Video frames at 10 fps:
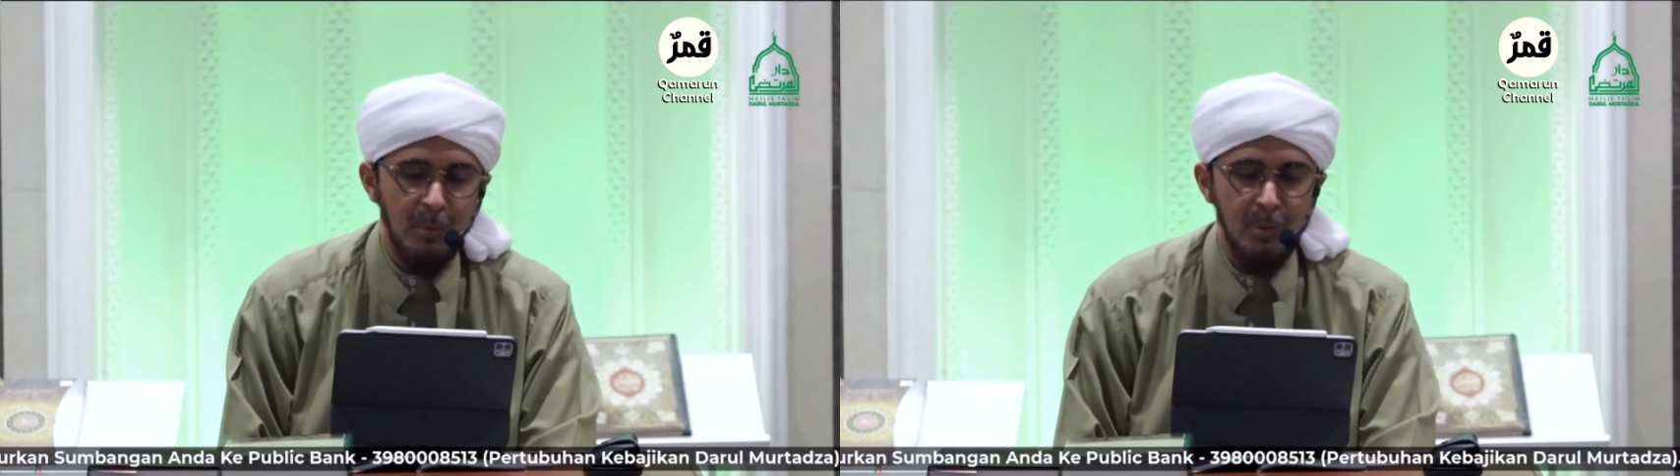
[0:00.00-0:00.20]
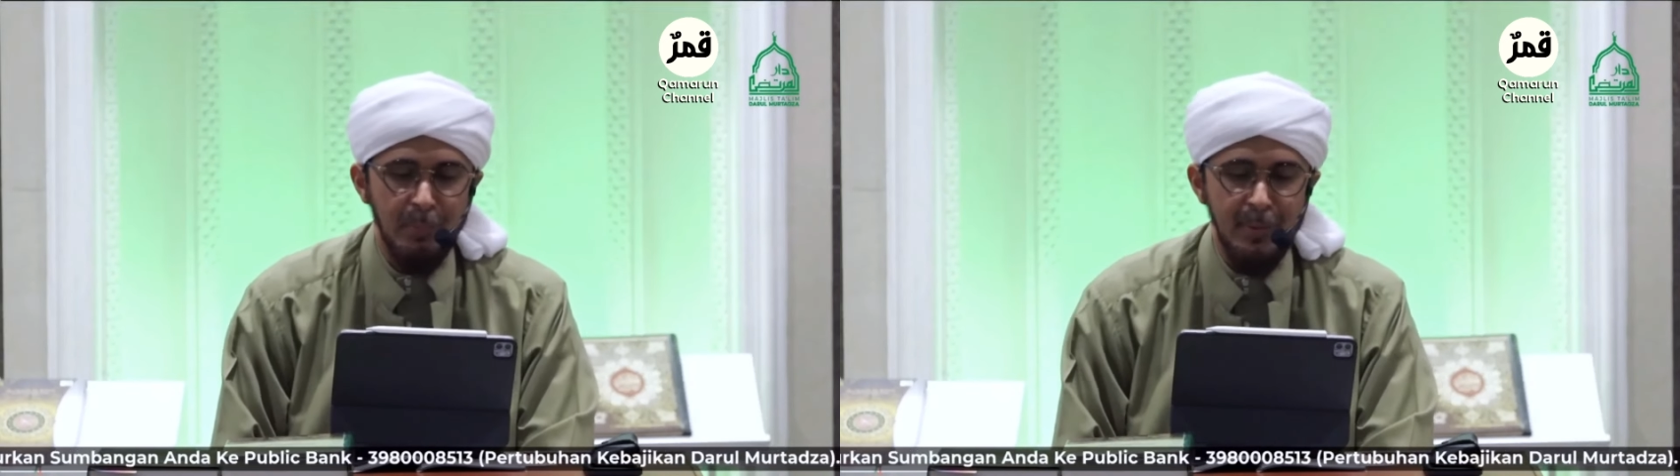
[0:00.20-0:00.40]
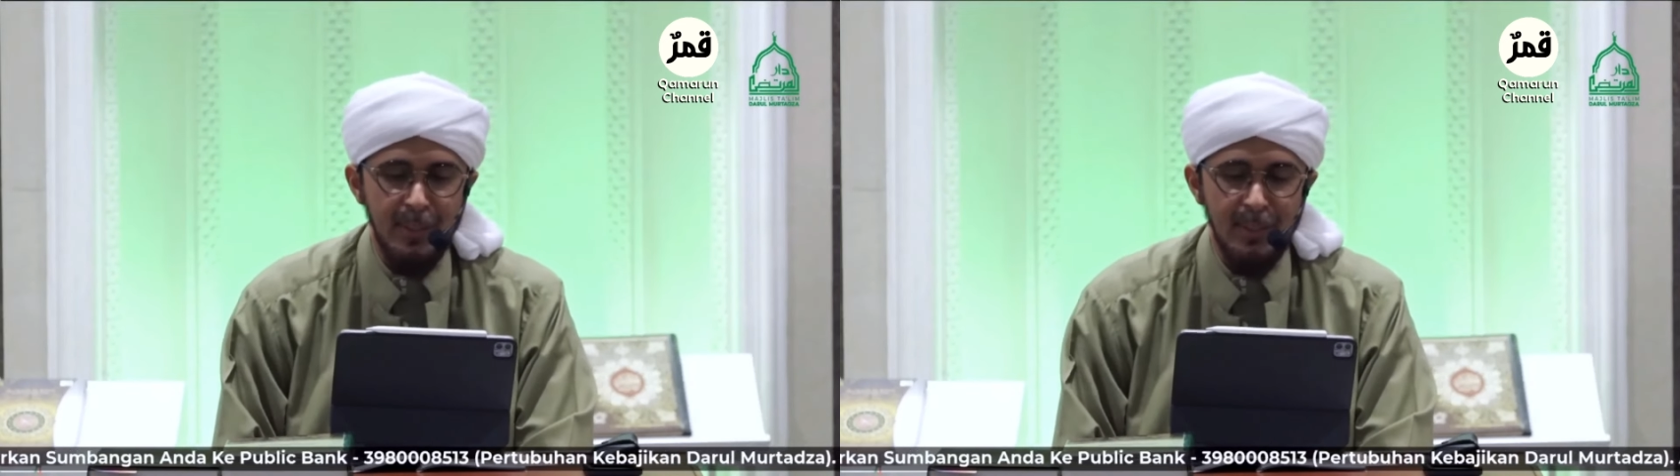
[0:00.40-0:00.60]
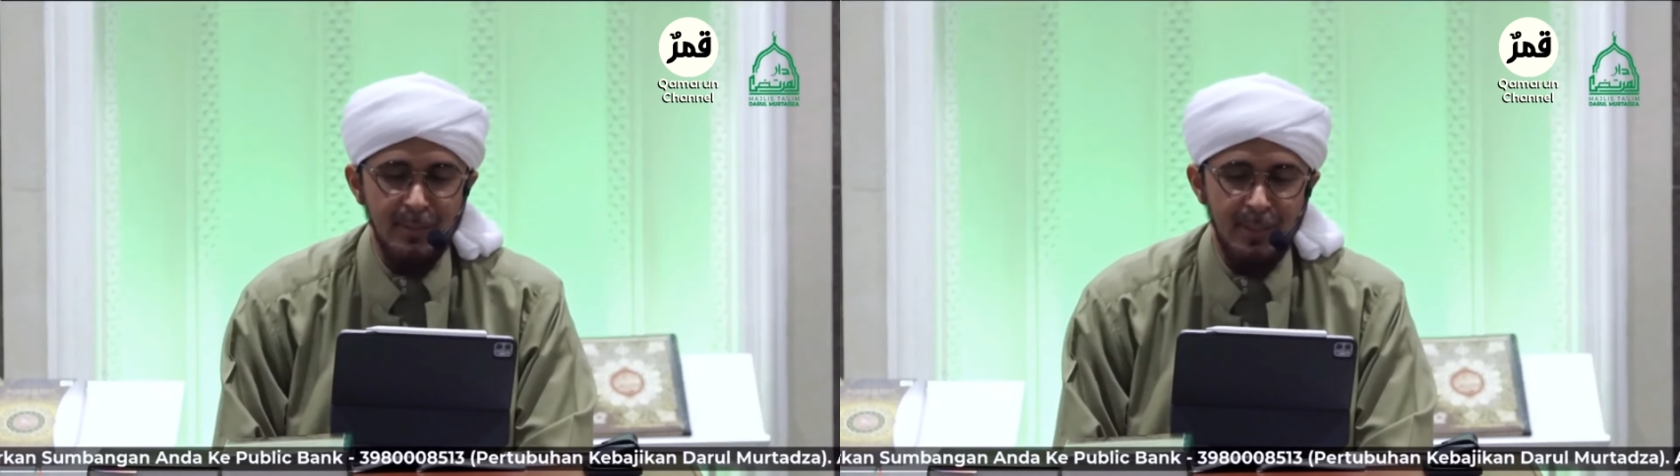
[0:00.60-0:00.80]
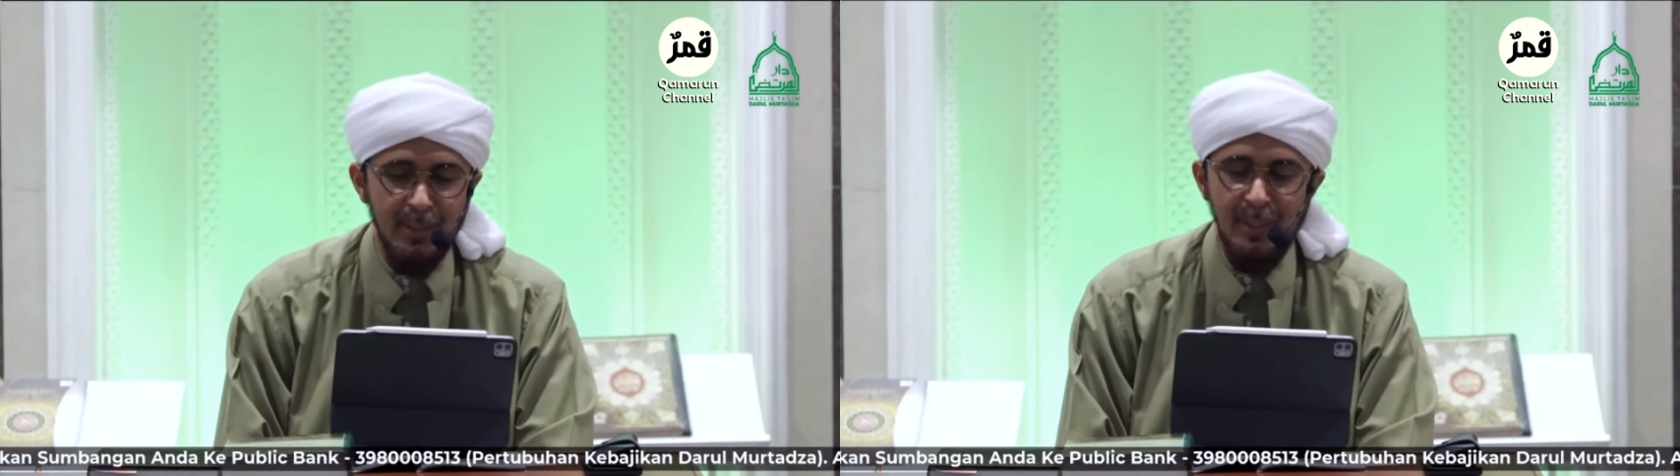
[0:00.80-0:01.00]
Mohon
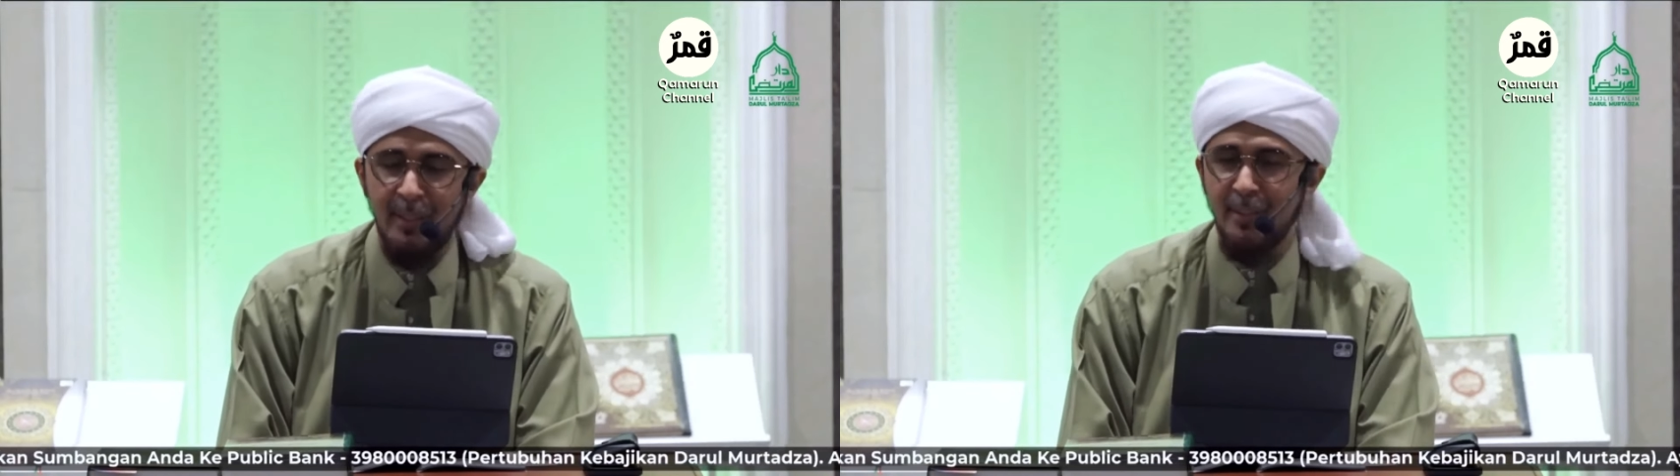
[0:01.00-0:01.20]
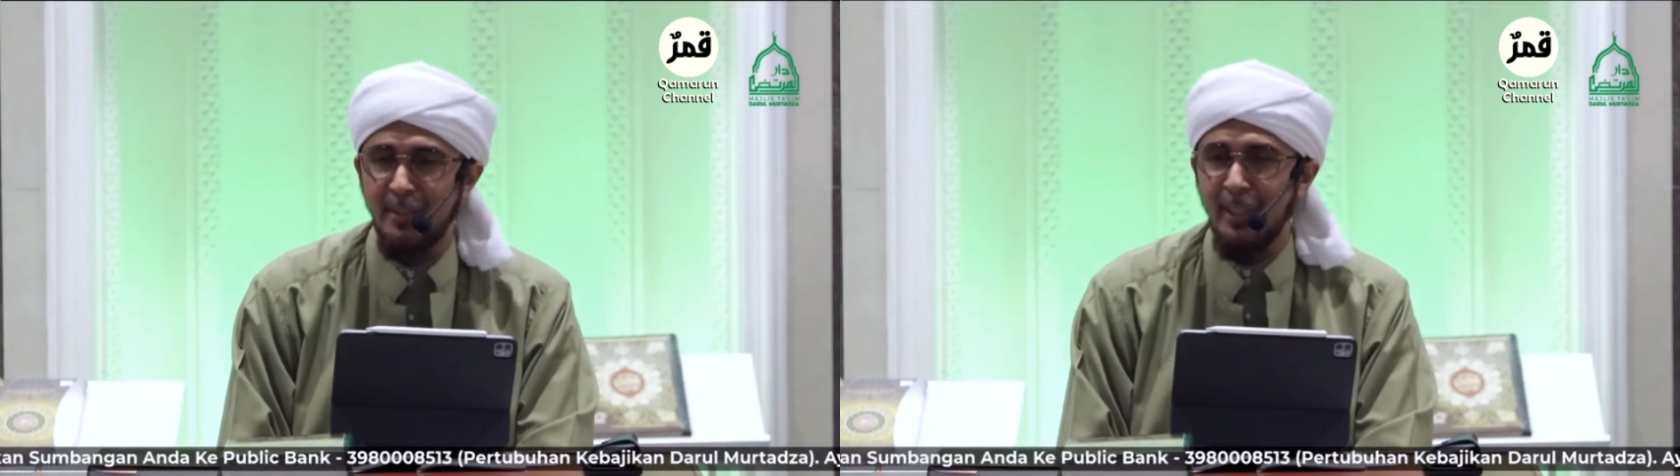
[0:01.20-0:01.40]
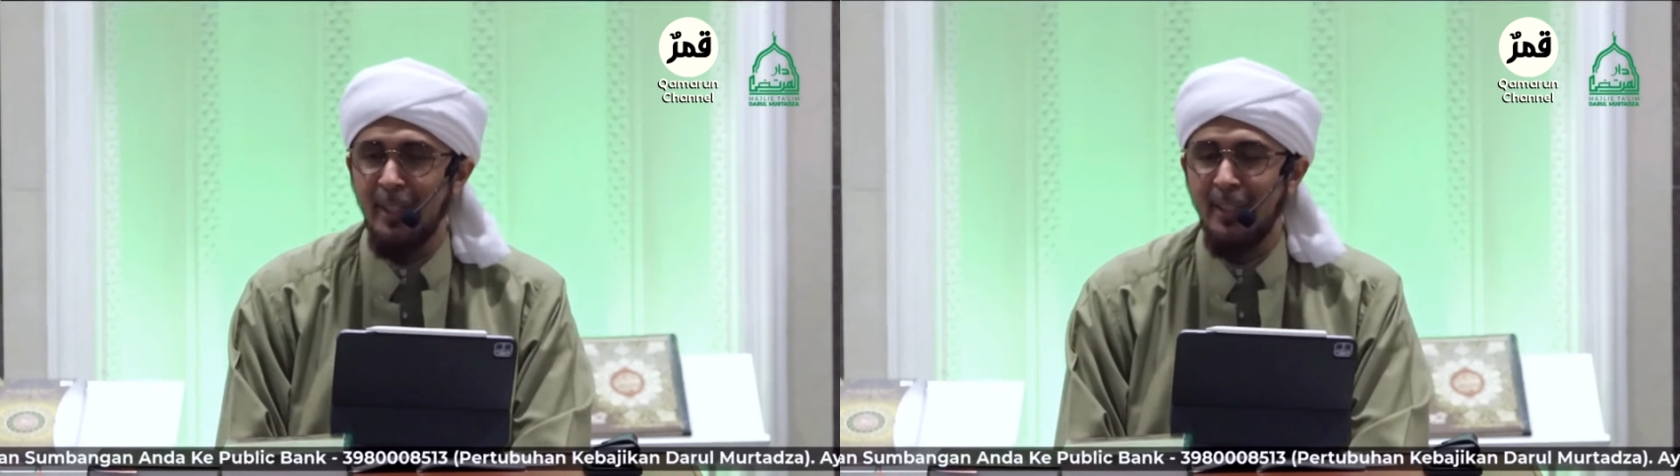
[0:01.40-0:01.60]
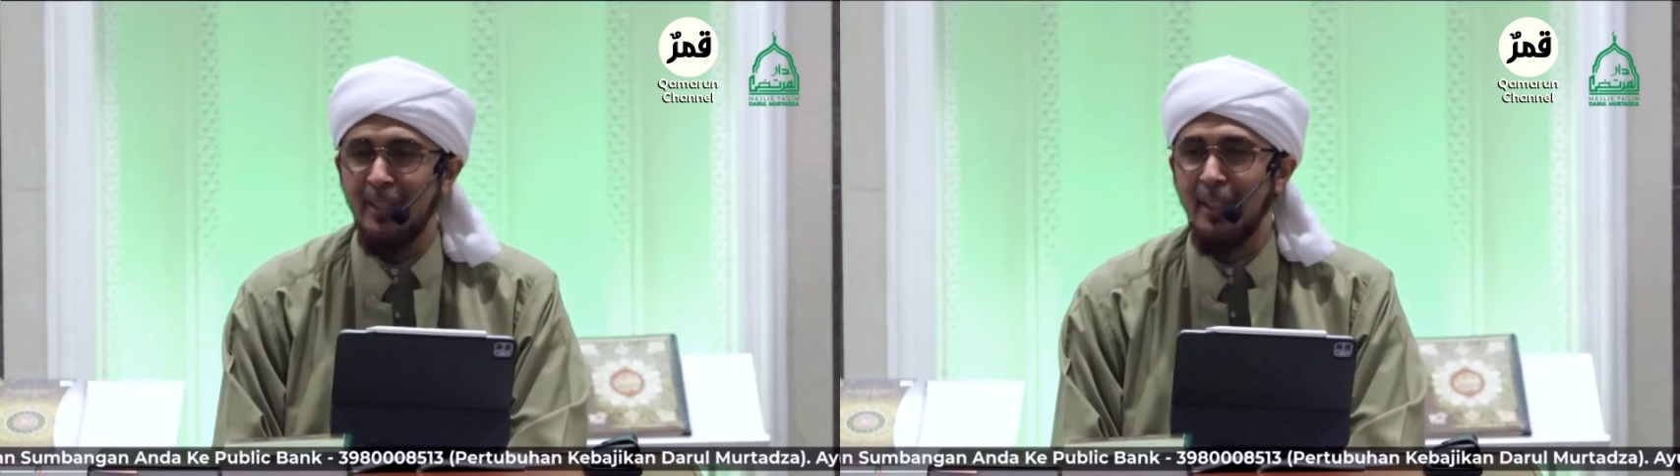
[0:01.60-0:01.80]
penjelasan, jangan